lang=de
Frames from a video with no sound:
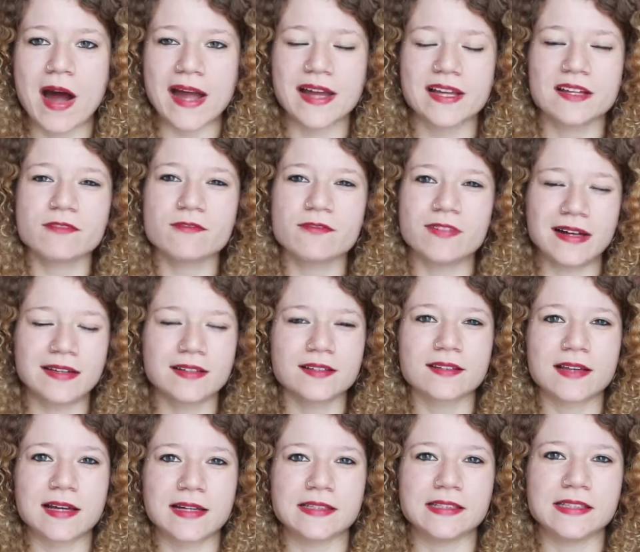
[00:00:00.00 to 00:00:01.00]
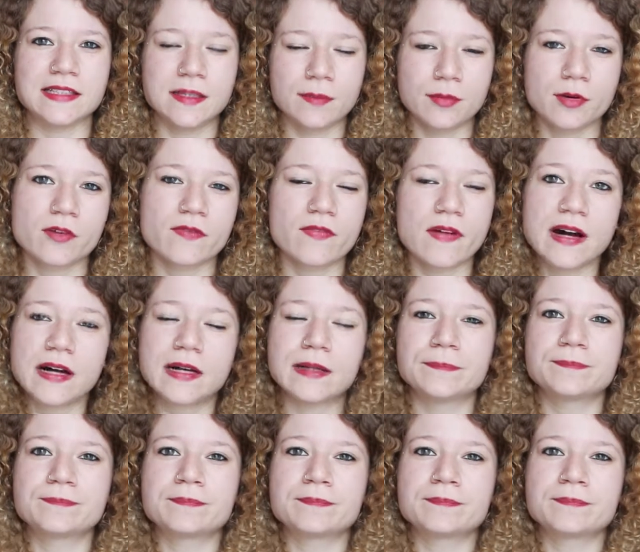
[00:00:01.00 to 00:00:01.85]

ein, weil es ein E-Book war.